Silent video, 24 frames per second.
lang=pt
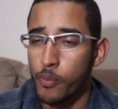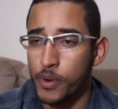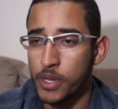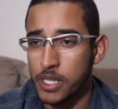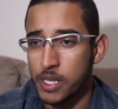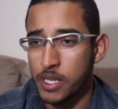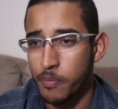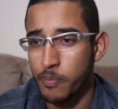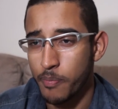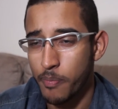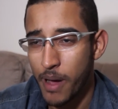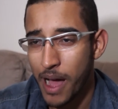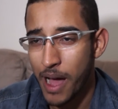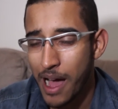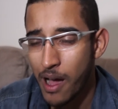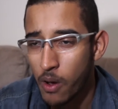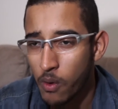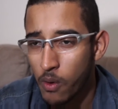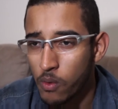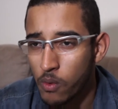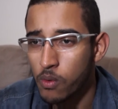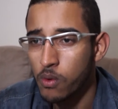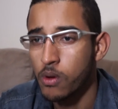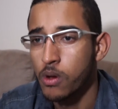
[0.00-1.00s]

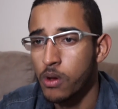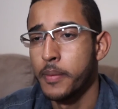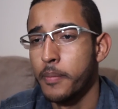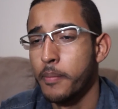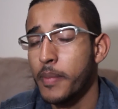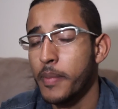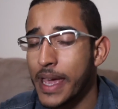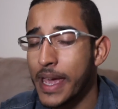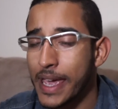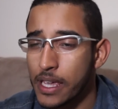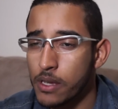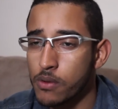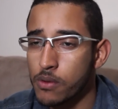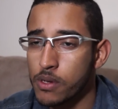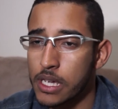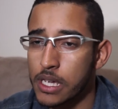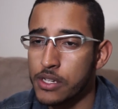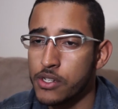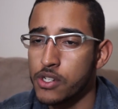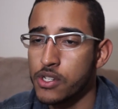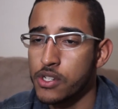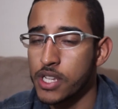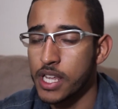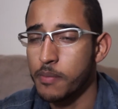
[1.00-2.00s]
principal meio que a
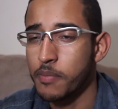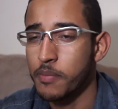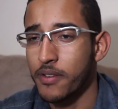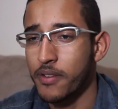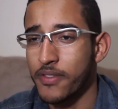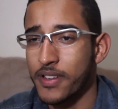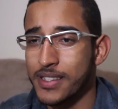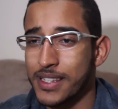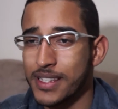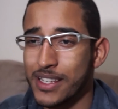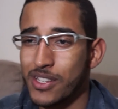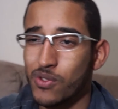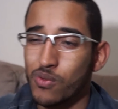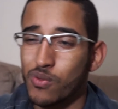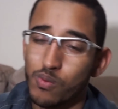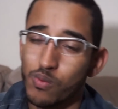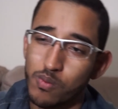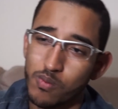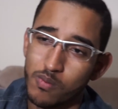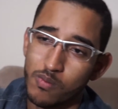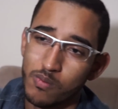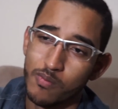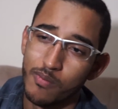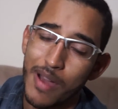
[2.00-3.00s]
gente tem para fazer isso
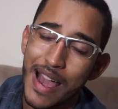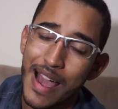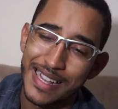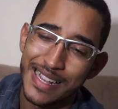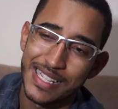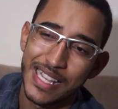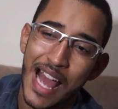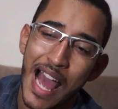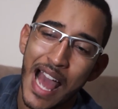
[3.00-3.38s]
mais